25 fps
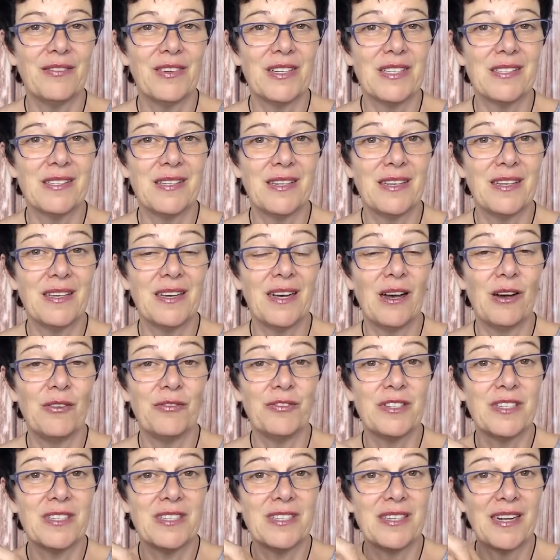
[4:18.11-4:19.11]
was hier
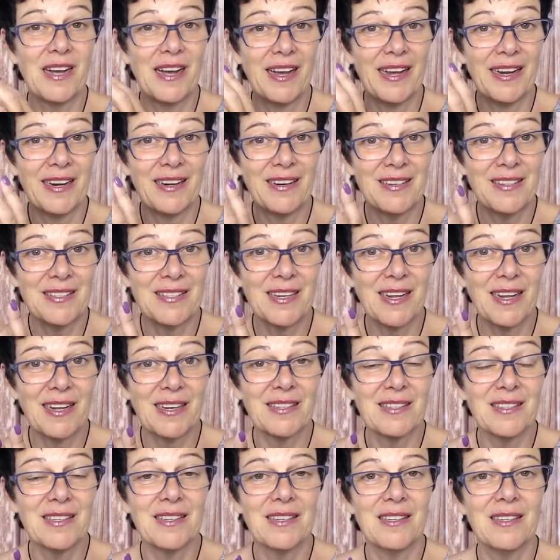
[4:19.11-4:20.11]
auf dieser einen
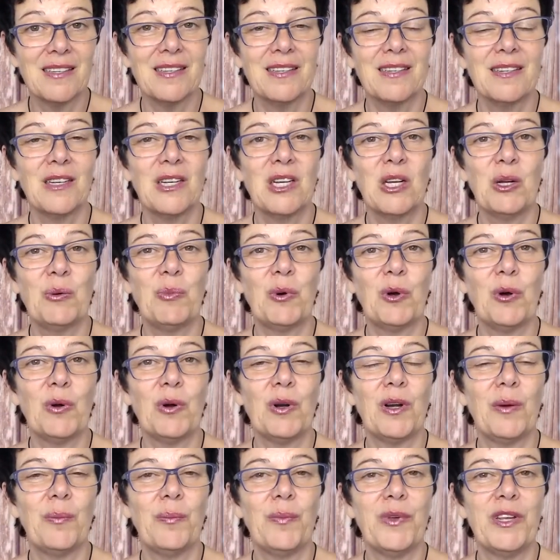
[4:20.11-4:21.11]
Seite
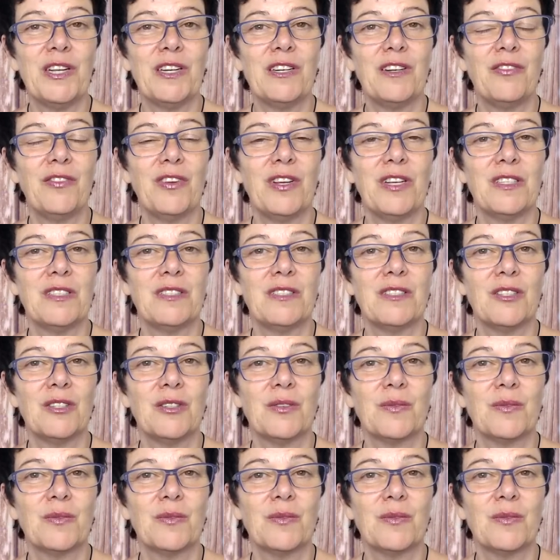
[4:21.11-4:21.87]
proklamiert wird.